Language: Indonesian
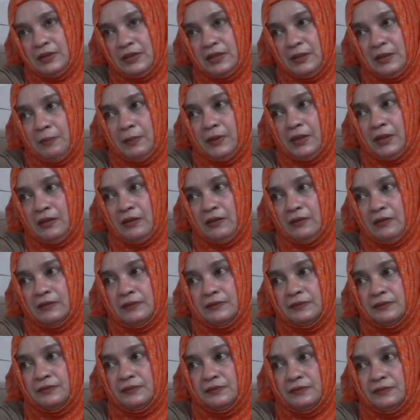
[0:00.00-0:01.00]
cepat
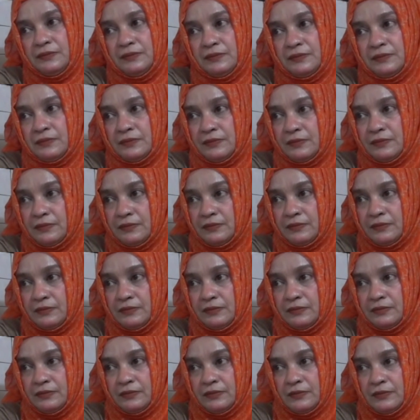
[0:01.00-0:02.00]
udah lapor ke pihak
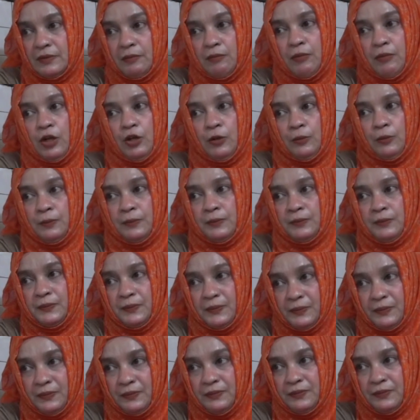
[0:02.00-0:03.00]
kepolisian belum
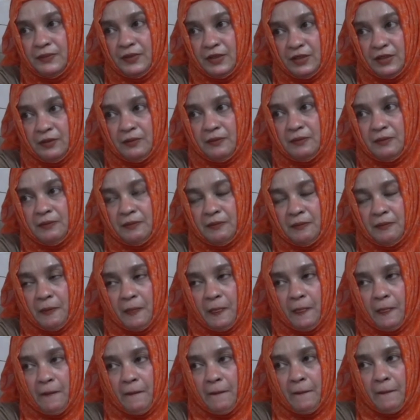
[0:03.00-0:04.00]
belum belum
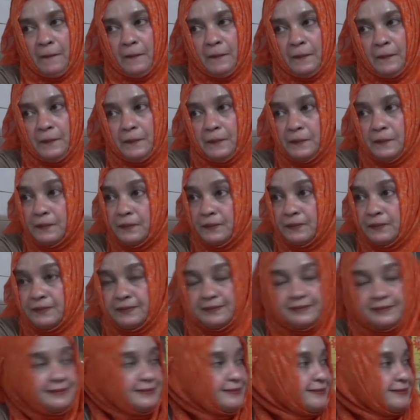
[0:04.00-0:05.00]
tapi mau
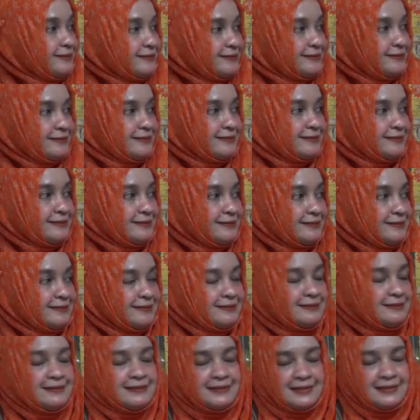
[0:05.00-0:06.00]
ngelapor
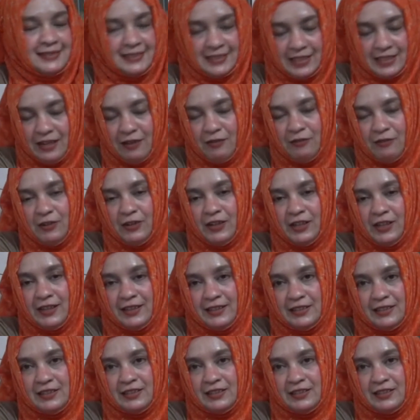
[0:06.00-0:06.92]
hmm? bisa awal nanti